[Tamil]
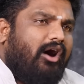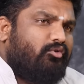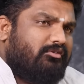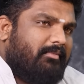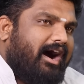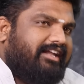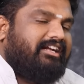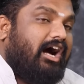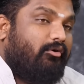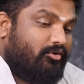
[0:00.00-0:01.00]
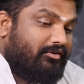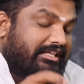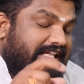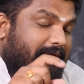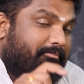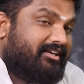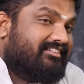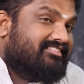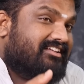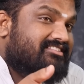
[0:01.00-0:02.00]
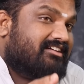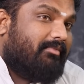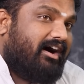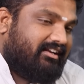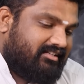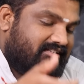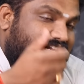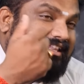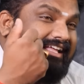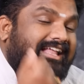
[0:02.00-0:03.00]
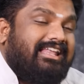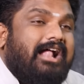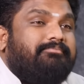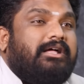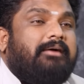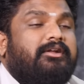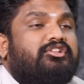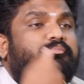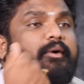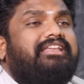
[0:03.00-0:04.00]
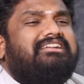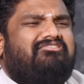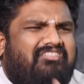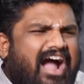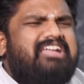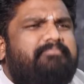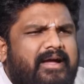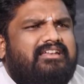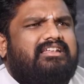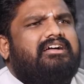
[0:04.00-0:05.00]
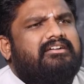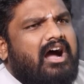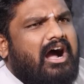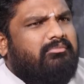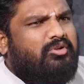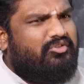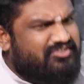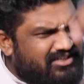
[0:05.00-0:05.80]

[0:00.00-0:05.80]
அவர் மாறி அவர் வந்து நான் பிறர் சாட்சியா மாறினதுனாலதான் என் லேப்டாப்ல இருந்து போயிருக்க வாய்ப்பே இல்லை அப்படி ஒரு